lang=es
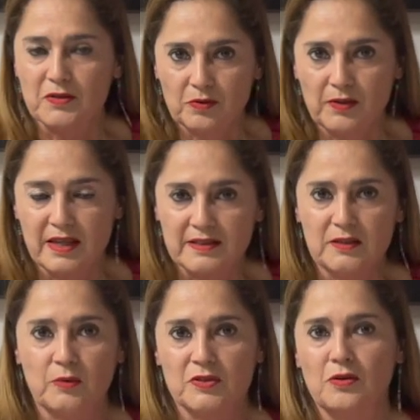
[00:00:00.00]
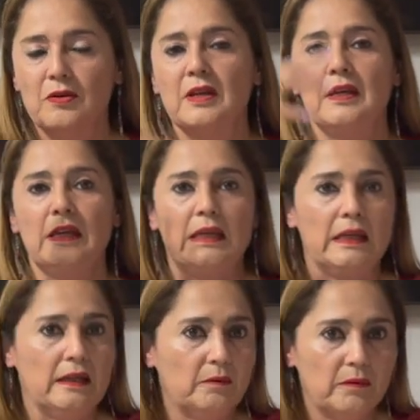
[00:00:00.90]
con la situación
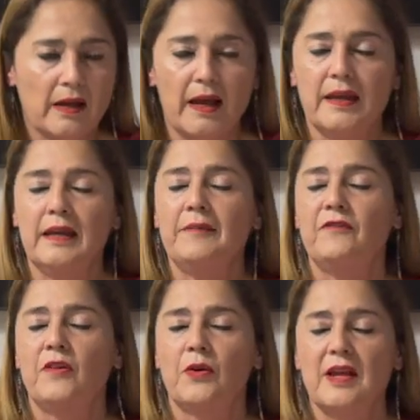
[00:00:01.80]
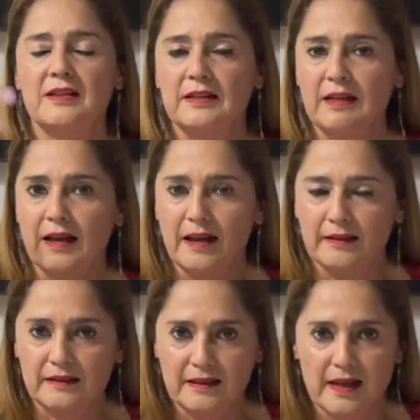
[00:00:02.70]
y ahí florecen la
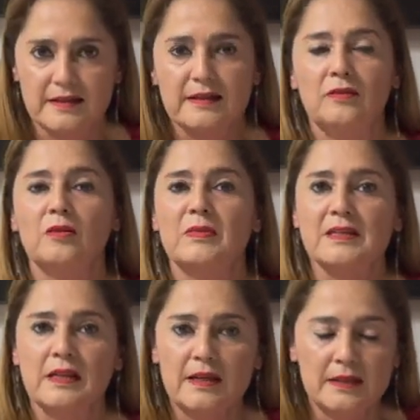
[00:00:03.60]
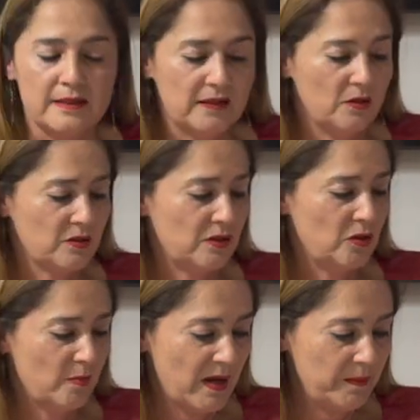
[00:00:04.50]
cantidad de síntomas si no se
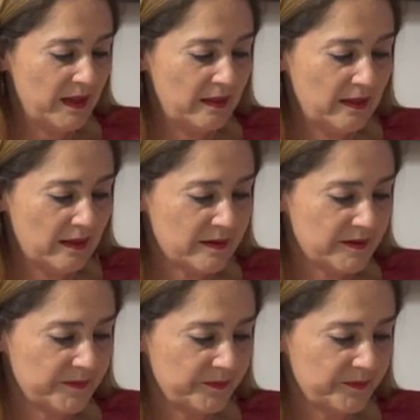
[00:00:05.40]
toman medidas.